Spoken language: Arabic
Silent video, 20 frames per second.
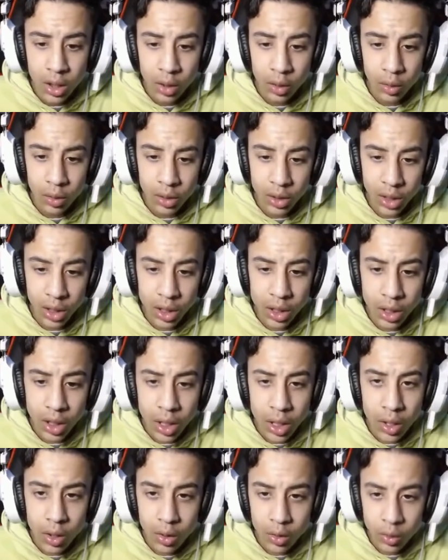اوكي
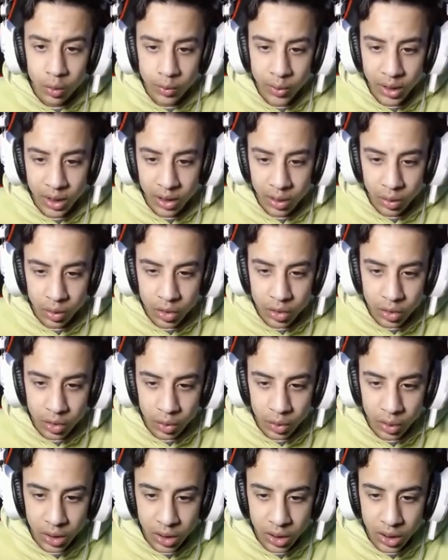بعد كده
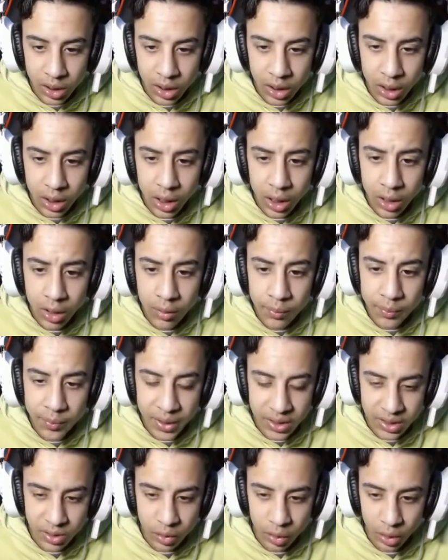توصلوه كده كده
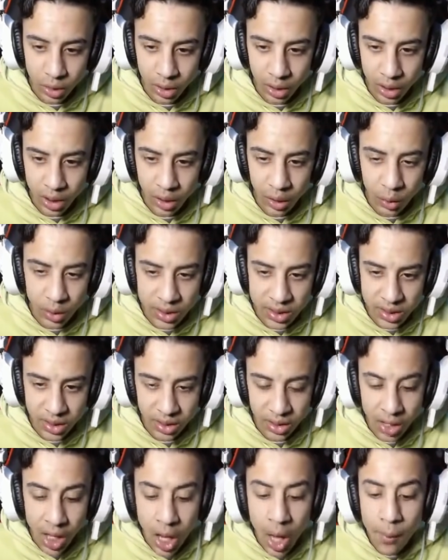بس اوكي كده كويس
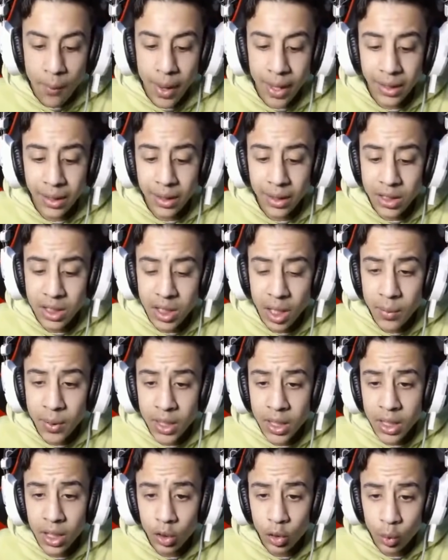جدا بعد كده يا شباب
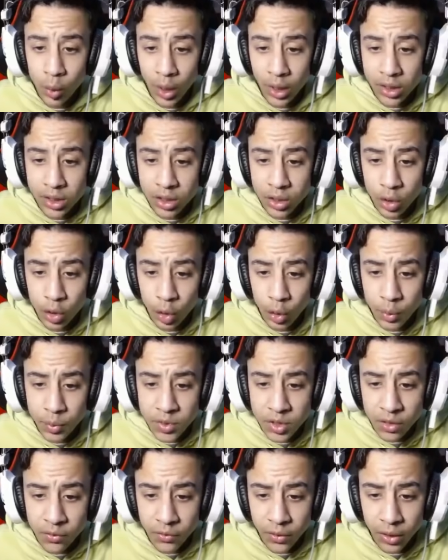هنا هتقوموا حاطين
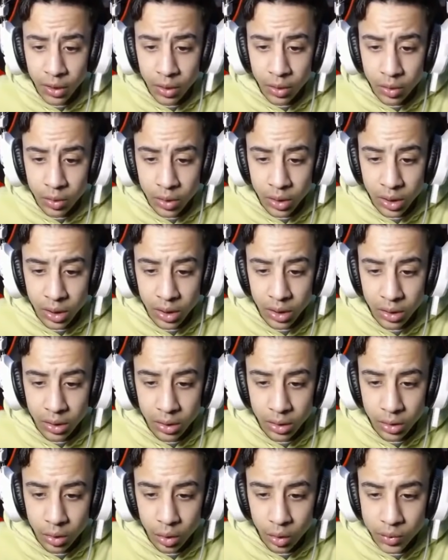الاوبسيرفر اوكي
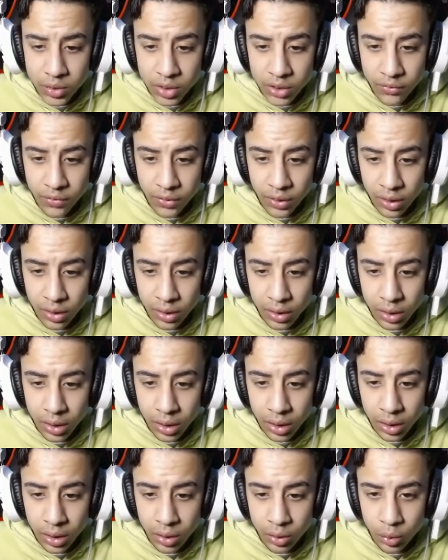الاوبسيرفر
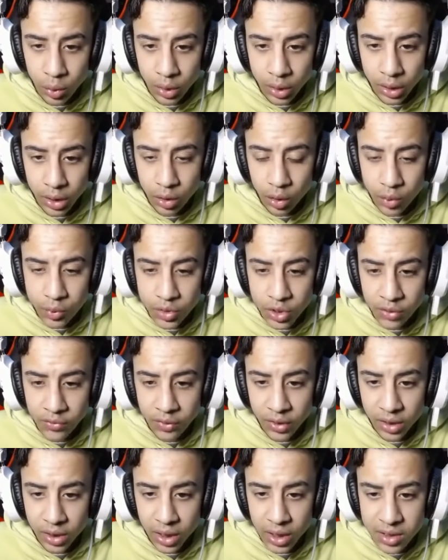آه، اتوقع ان
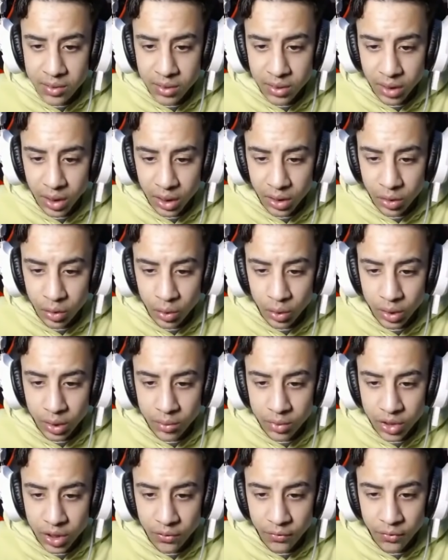الاوبسيرفر ده لازم يتحط وانت
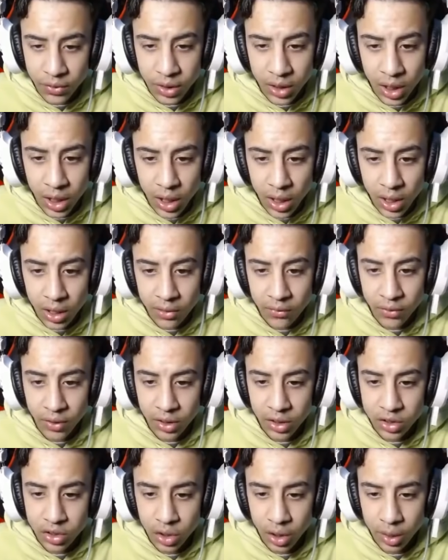مشفت
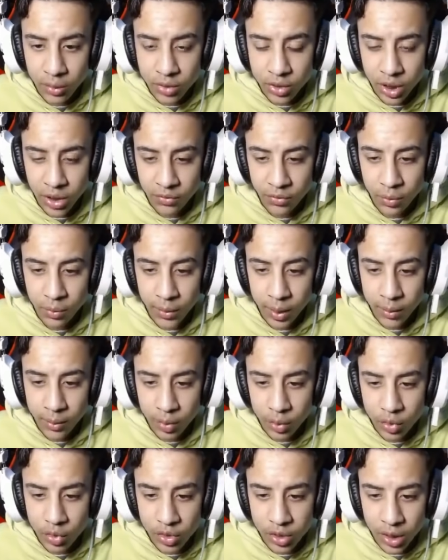فانا الصراحه مش عارف هم
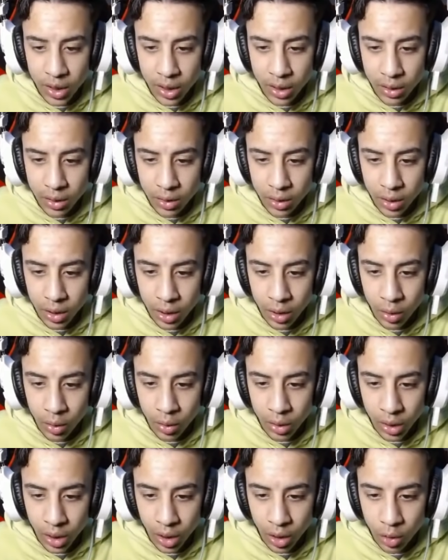عملوه ازاي
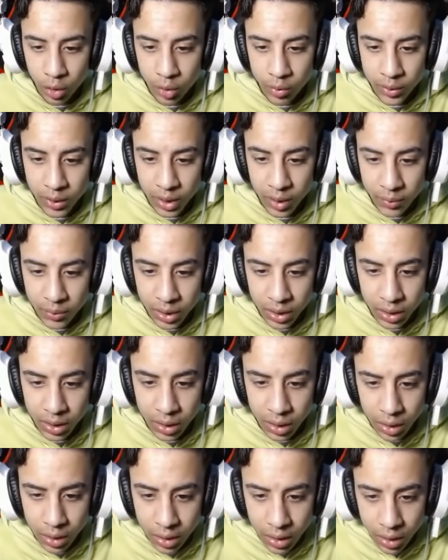اوكي احطه بالجنب
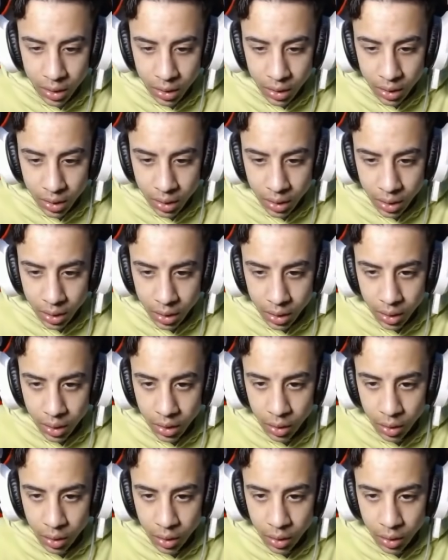كده آه